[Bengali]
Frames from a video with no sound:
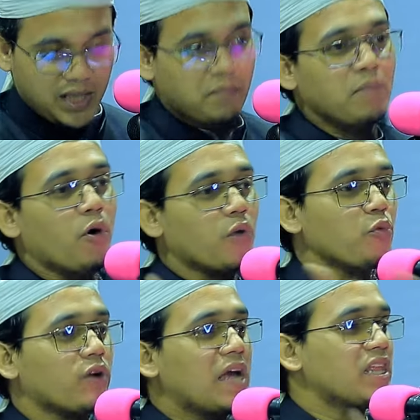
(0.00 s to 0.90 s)
দেখবেন
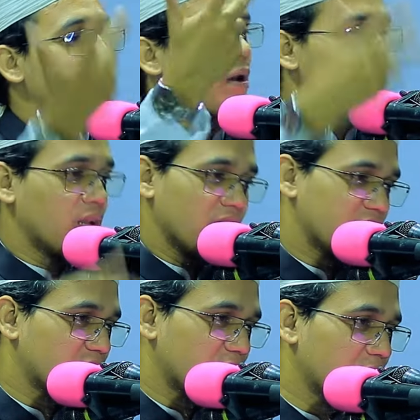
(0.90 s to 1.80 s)
ভরপুর খাইতে পারবেন না
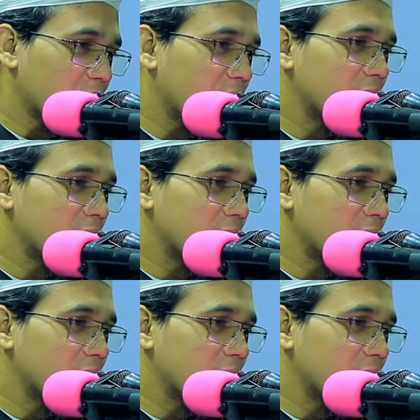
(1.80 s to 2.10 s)
শেষ করবেন